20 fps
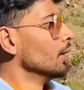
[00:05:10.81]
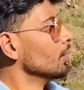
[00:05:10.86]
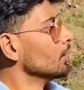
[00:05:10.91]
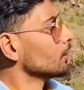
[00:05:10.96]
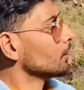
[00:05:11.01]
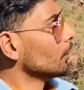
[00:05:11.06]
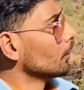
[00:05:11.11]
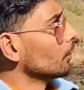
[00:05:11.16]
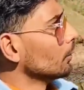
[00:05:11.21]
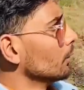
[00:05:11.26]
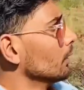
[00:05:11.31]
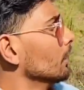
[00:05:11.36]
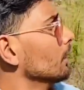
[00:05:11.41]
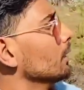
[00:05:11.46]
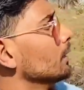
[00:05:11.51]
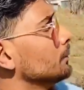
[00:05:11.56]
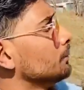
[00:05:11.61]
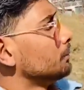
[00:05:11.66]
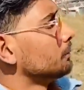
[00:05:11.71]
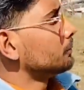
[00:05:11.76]
तो
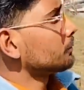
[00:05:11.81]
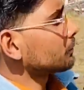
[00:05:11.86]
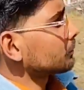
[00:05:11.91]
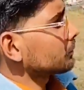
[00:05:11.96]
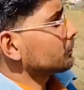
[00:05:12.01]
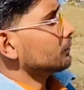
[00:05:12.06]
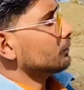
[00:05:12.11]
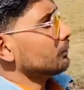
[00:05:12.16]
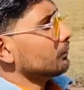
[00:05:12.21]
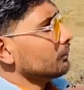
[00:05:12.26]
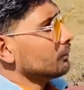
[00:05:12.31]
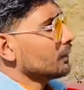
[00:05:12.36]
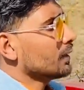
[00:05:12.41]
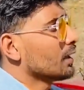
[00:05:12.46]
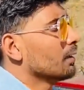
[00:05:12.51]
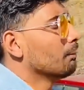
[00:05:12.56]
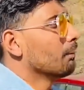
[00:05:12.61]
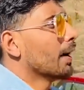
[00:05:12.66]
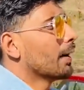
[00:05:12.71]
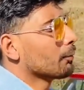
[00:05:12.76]

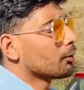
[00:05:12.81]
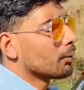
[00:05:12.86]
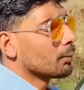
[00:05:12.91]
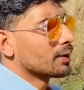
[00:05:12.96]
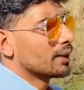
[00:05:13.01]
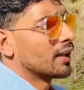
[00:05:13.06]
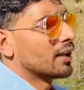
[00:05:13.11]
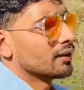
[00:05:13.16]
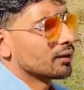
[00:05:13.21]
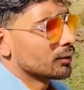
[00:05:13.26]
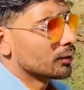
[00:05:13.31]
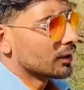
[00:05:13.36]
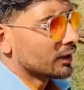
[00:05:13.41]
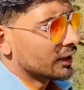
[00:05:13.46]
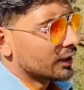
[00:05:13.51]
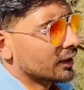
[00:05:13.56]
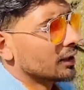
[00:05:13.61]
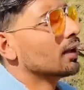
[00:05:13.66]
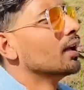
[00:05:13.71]
मैं आपको बताना चाहूँगा कि